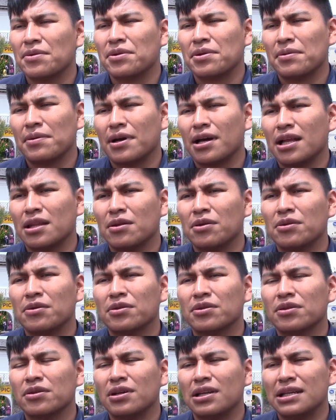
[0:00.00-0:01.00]
Andrés
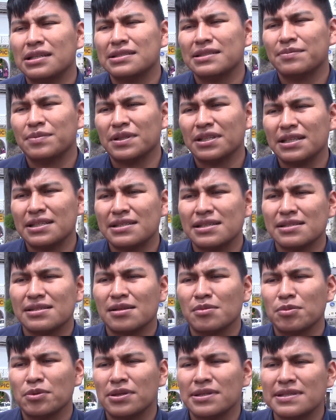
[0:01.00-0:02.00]
Urita, comisario
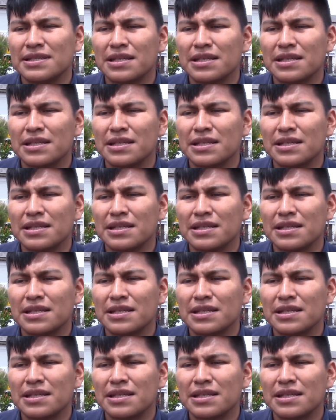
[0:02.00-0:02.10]
municipal de La